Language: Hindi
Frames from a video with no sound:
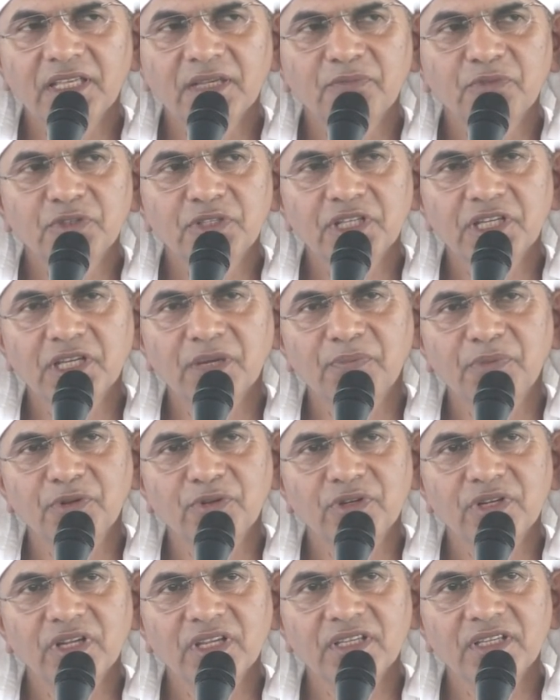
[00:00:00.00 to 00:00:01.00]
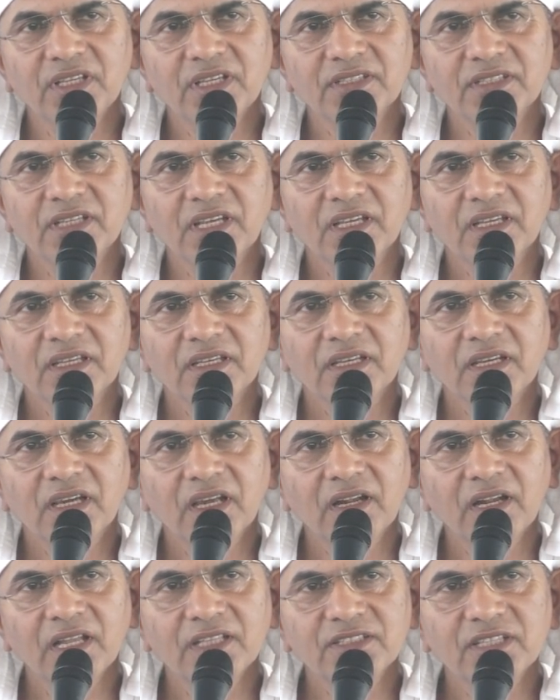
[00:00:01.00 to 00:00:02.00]
कि बुद्धि का प्रयोग न किया जाए
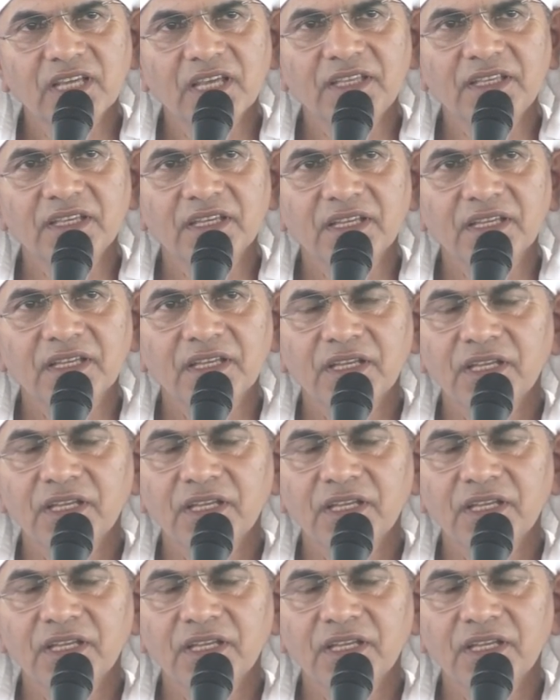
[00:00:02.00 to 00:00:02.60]
करना चाहिए